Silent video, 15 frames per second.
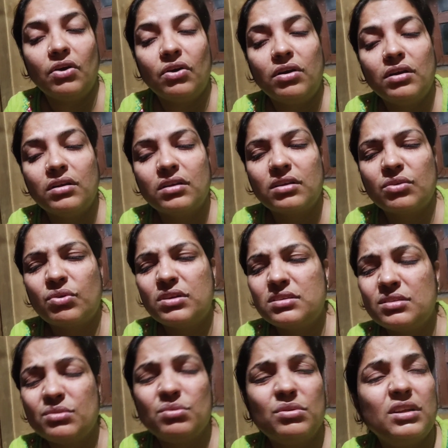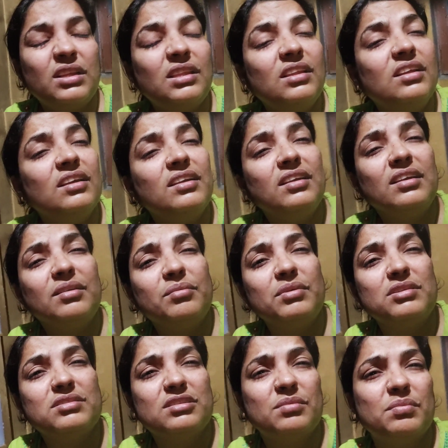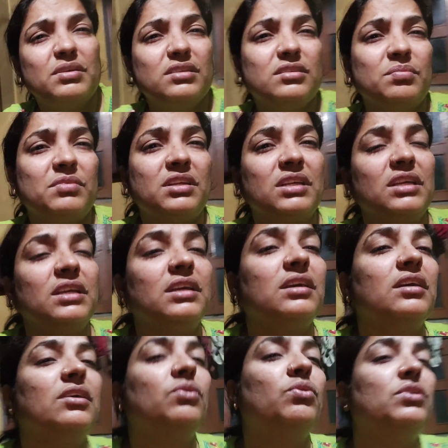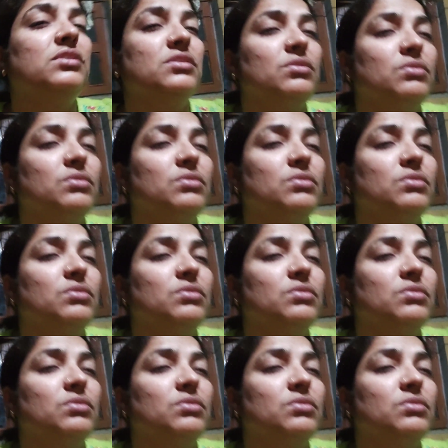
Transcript: और कोई ज़रूरत नहीं है वैसे भी सब ठीक है कोई